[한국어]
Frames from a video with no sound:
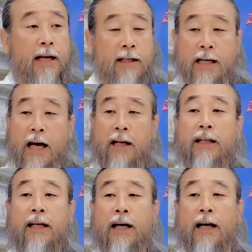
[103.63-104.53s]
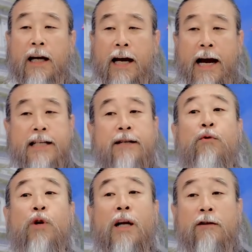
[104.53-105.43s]
사니까 하지
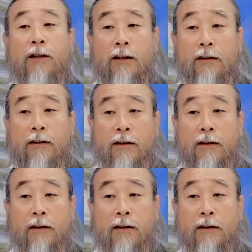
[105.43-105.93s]
못하는 일을